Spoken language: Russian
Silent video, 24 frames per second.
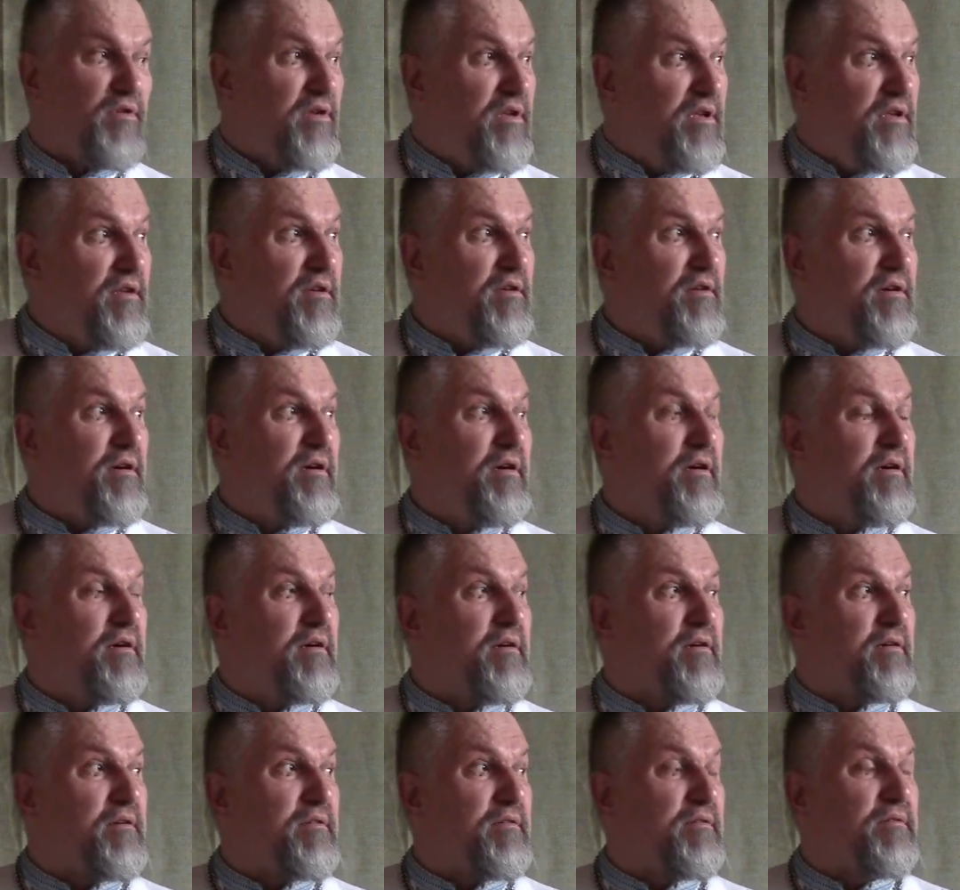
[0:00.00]
И
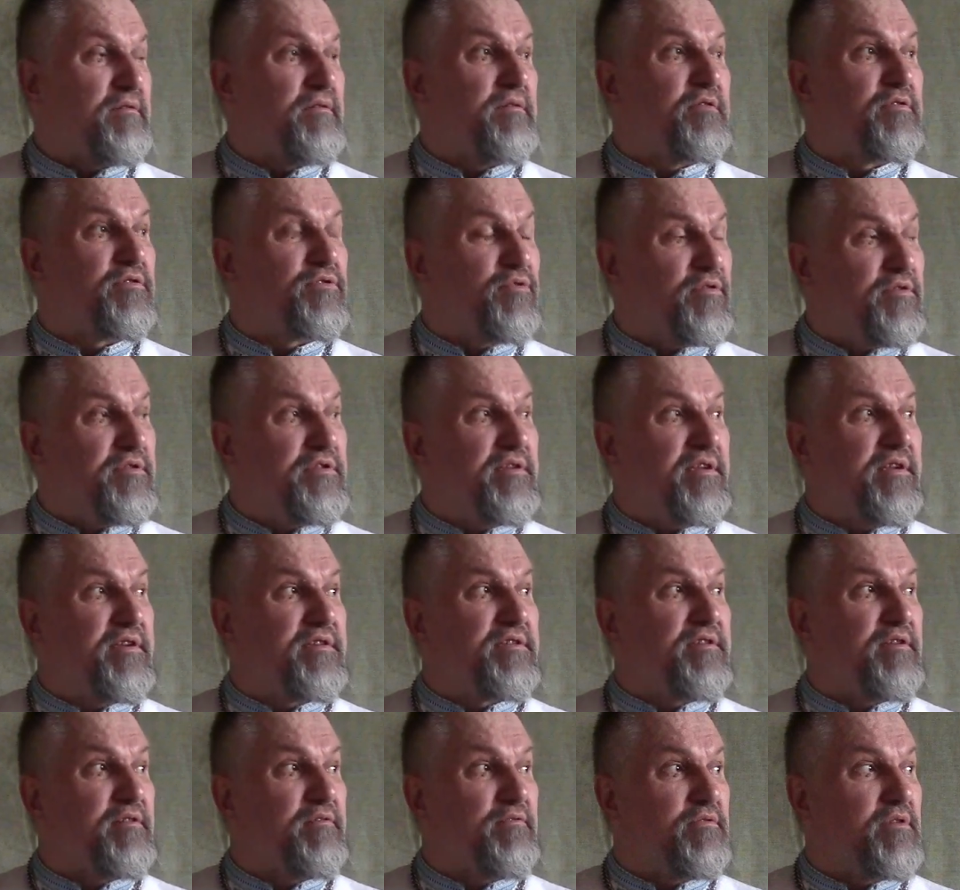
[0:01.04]
что
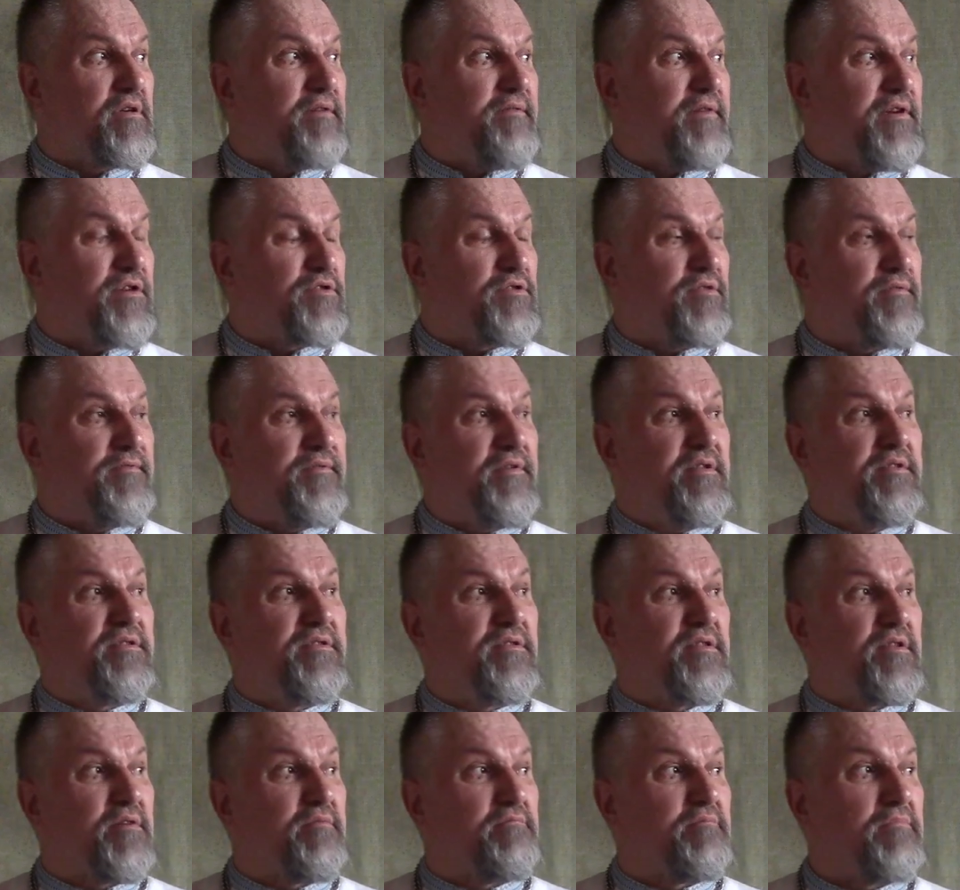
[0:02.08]
интересно, он говорит, что в Индии
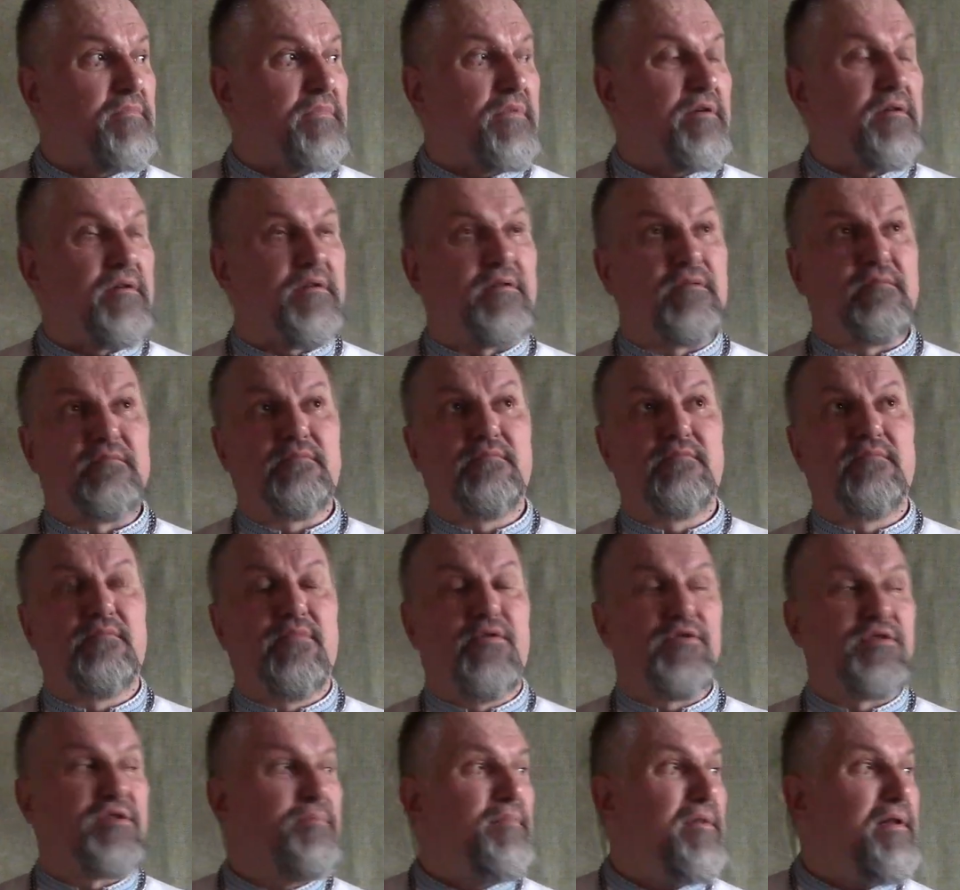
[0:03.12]
там
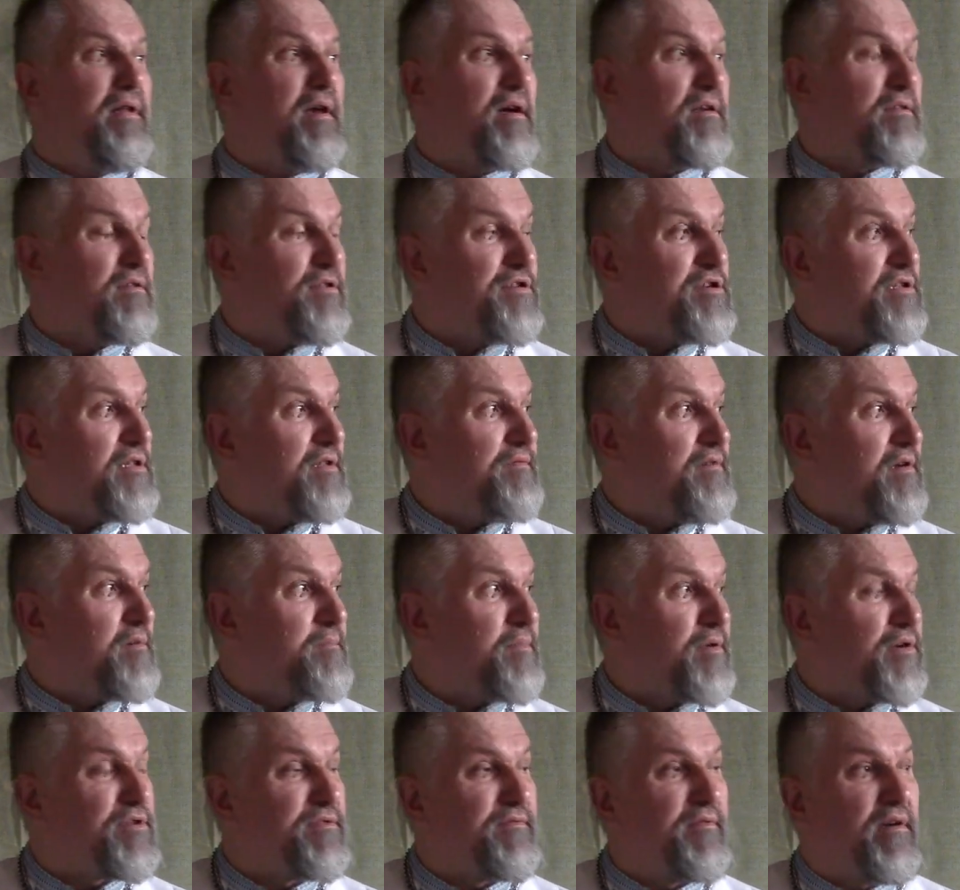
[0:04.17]
больше миллиарда человек
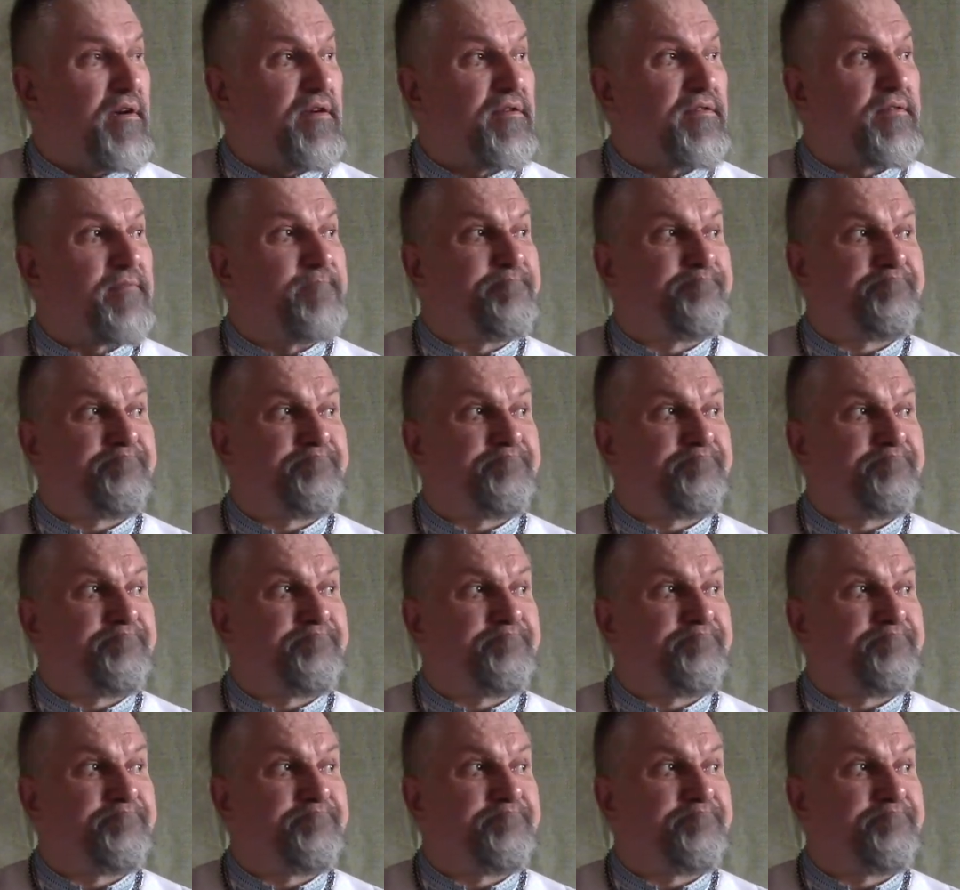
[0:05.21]
проживает